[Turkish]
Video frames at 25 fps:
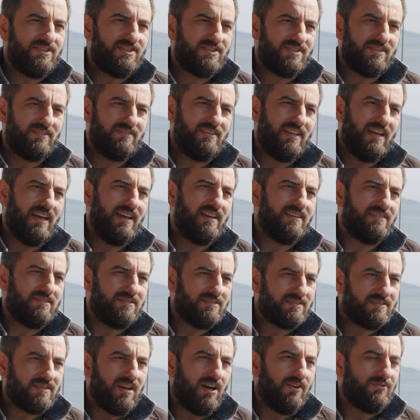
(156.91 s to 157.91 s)
içinde
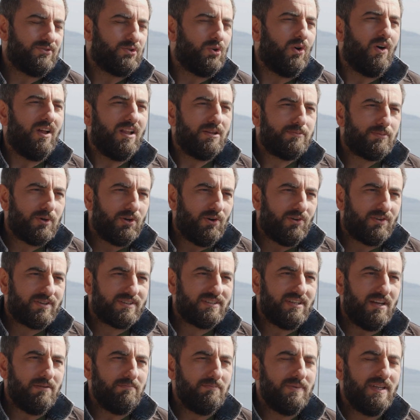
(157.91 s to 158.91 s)
saf doğal bir
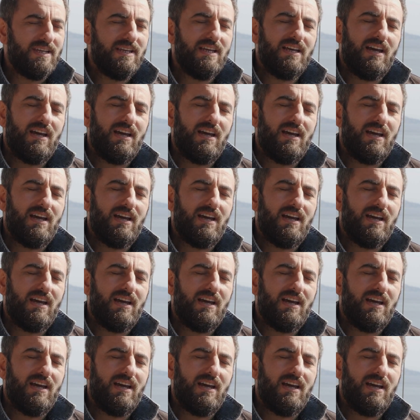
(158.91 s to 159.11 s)
ortam